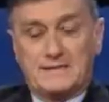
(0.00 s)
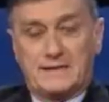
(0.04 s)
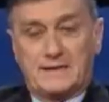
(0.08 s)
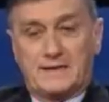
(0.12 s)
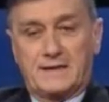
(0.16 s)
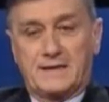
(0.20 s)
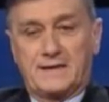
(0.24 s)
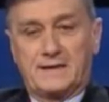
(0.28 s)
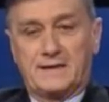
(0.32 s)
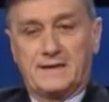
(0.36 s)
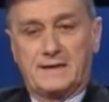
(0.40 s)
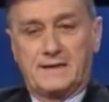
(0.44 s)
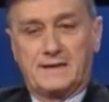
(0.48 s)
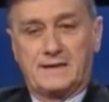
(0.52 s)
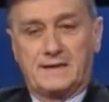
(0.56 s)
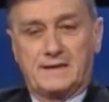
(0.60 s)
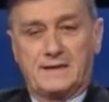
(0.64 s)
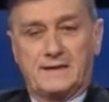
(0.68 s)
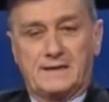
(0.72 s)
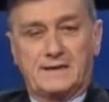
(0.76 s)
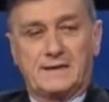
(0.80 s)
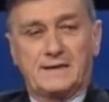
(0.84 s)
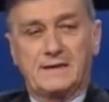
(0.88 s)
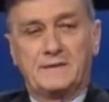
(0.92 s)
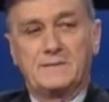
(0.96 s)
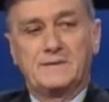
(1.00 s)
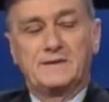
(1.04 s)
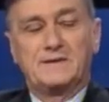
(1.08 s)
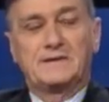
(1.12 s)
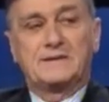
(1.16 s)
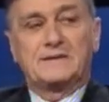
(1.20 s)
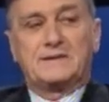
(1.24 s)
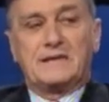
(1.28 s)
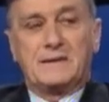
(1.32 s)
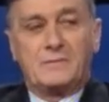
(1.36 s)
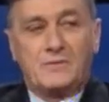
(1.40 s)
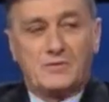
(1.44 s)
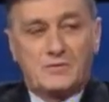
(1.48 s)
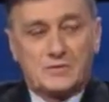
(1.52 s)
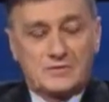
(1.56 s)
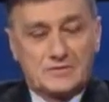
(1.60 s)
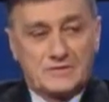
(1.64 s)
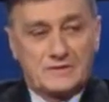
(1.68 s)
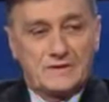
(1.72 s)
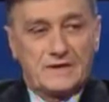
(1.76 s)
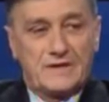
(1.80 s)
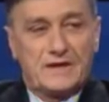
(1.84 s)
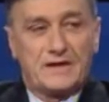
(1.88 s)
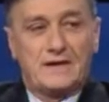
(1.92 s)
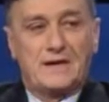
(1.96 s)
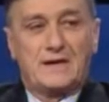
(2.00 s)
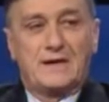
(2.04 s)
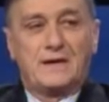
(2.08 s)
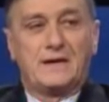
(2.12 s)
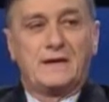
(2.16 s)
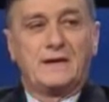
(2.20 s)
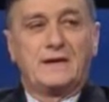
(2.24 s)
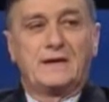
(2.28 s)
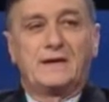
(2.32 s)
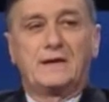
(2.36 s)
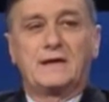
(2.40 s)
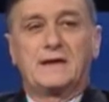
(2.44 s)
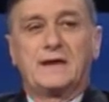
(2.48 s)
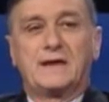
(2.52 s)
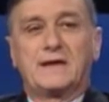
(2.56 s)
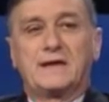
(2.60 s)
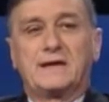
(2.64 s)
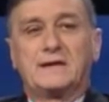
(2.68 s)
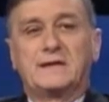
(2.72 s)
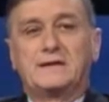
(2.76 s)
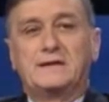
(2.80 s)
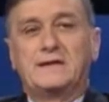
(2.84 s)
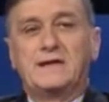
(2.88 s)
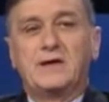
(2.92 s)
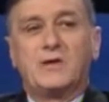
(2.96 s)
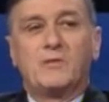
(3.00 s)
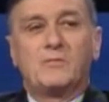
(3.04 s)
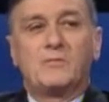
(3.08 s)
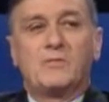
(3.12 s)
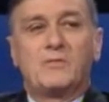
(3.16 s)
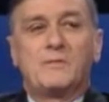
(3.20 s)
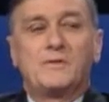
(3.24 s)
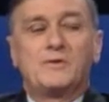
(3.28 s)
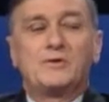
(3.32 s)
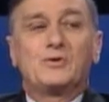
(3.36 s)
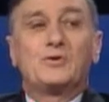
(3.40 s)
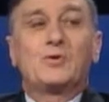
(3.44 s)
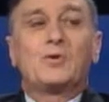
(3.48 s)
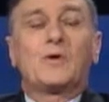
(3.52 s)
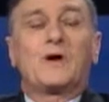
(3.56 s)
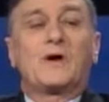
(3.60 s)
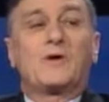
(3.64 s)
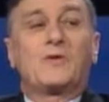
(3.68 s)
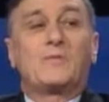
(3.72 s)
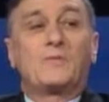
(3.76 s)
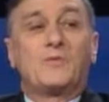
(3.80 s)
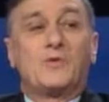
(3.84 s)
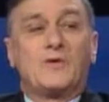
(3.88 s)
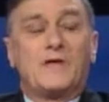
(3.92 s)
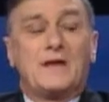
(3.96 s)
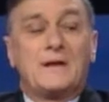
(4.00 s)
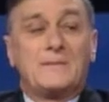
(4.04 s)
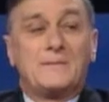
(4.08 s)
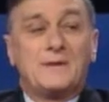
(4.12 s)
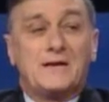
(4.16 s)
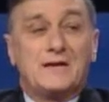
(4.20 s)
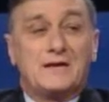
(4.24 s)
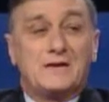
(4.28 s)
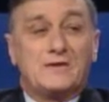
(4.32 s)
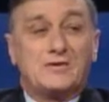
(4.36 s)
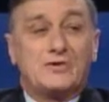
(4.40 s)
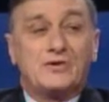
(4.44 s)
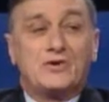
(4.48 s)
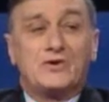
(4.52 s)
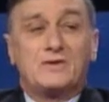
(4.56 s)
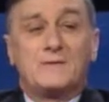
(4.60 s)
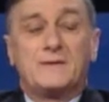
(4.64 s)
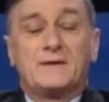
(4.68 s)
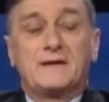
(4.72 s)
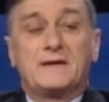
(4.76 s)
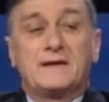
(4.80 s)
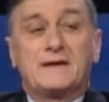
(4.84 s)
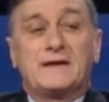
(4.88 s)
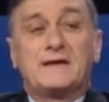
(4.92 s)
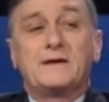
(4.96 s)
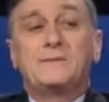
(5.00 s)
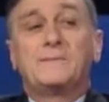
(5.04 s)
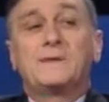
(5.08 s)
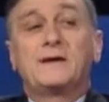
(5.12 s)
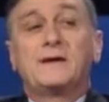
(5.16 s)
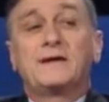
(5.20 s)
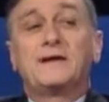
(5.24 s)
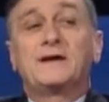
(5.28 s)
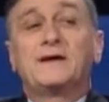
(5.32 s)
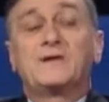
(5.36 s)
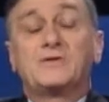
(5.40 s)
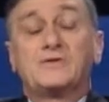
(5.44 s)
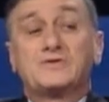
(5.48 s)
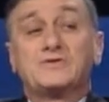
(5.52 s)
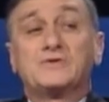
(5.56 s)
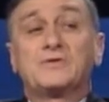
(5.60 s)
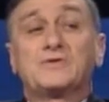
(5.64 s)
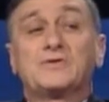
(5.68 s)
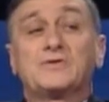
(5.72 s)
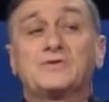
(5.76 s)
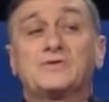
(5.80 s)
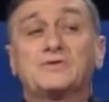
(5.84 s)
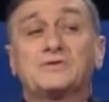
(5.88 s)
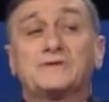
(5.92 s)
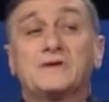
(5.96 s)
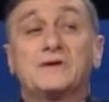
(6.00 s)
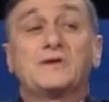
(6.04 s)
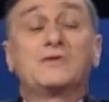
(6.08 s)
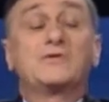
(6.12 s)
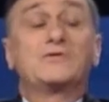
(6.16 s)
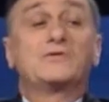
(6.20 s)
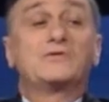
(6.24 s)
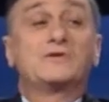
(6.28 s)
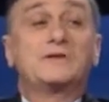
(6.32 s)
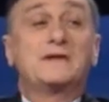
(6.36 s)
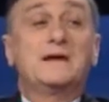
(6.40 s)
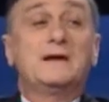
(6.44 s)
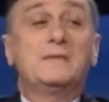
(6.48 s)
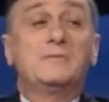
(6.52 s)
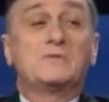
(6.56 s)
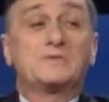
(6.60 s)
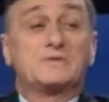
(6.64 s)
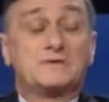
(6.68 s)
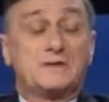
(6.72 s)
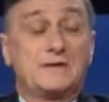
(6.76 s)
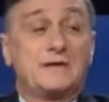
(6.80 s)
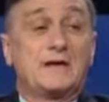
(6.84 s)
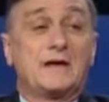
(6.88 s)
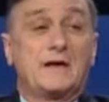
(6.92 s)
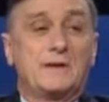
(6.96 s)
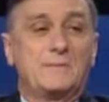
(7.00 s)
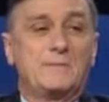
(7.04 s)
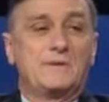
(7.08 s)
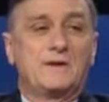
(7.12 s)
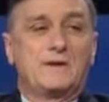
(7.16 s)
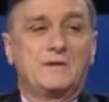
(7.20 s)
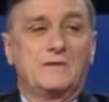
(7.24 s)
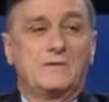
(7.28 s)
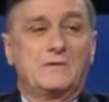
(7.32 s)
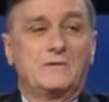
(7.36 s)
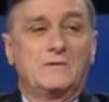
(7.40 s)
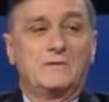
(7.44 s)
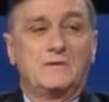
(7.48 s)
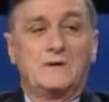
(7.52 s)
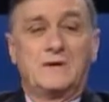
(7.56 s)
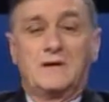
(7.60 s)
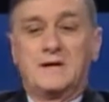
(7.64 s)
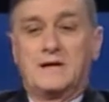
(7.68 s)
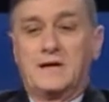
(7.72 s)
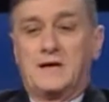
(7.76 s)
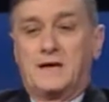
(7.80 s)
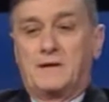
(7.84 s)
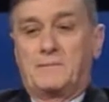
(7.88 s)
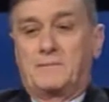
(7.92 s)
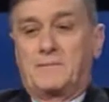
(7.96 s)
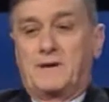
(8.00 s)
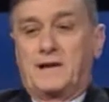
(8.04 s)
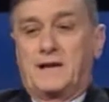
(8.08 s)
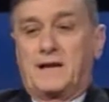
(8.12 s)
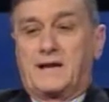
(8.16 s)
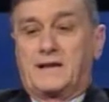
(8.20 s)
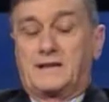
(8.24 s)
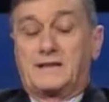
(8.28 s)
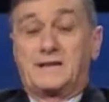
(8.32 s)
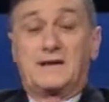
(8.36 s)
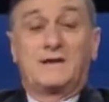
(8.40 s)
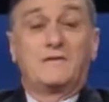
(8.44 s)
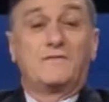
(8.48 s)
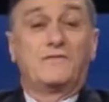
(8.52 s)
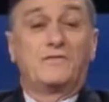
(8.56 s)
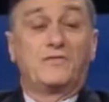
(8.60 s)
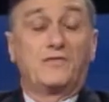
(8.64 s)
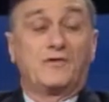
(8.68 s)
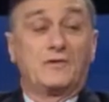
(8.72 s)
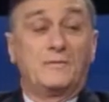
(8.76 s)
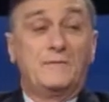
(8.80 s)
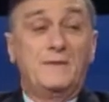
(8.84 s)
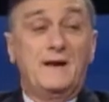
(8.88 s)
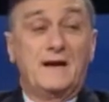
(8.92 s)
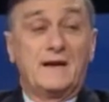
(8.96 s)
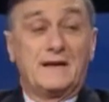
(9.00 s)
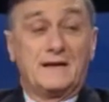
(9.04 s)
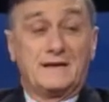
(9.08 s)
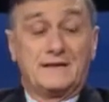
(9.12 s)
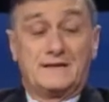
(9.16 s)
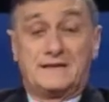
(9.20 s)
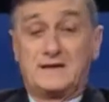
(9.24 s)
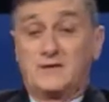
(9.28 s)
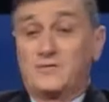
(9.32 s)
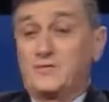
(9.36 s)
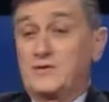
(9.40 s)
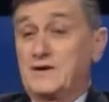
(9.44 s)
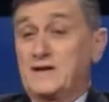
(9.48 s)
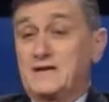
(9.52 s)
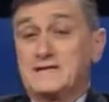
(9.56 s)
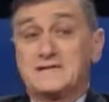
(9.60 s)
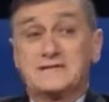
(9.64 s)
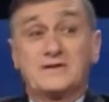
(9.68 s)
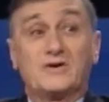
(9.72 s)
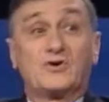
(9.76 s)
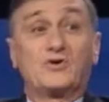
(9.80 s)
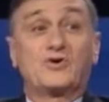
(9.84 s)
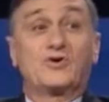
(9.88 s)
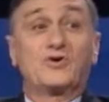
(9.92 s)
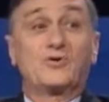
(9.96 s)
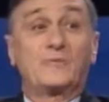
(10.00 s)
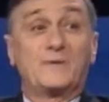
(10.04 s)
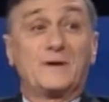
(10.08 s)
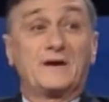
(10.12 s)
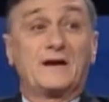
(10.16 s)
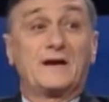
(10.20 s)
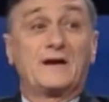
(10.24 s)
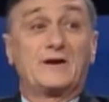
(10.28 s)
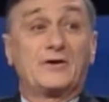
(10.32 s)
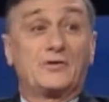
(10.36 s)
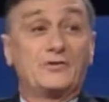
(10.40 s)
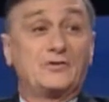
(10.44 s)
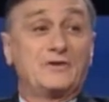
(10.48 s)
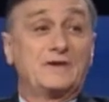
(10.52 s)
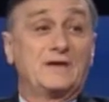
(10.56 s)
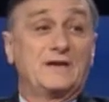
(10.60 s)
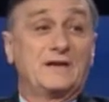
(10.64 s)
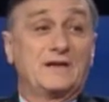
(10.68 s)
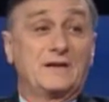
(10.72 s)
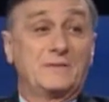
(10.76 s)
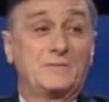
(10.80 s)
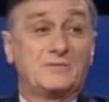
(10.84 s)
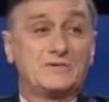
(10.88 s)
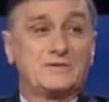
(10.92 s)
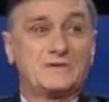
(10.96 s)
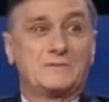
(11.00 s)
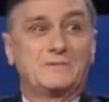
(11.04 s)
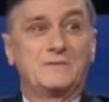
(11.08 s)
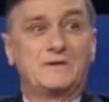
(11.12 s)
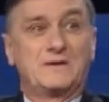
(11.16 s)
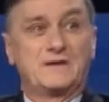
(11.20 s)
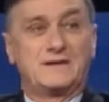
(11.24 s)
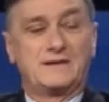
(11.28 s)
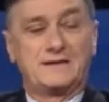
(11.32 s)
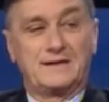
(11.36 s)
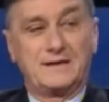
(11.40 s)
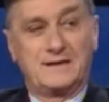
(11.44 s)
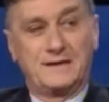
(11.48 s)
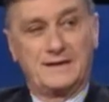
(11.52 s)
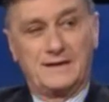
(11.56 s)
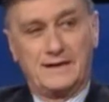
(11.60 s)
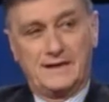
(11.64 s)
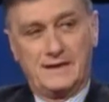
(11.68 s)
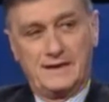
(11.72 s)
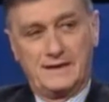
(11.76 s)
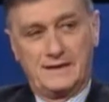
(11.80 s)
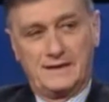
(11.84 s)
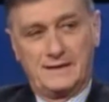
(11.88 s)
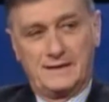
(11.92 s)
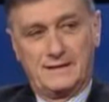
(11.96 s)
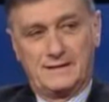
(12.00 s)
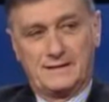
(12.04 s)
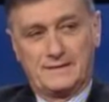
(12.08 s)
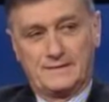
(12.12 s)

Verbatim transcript: que realmente estamos en Argentina en un momento de acomodamiento, de ver de qué manera nosotros encontramos el camino para transformar esta bonanza económica que hoy tenemos en bienestar de la gente.